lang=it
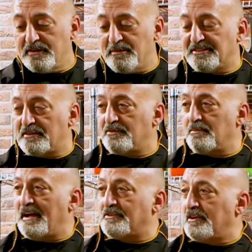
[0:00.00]
ovviamente il
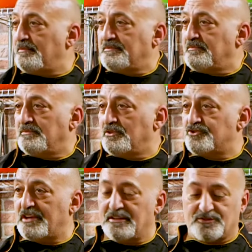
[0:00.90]
formato, eh, non
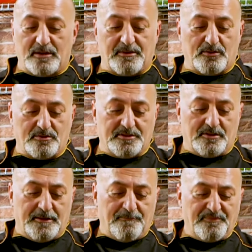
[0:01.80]
c'è nessuna
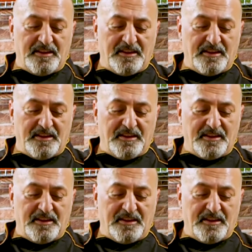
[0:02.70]
preclusione.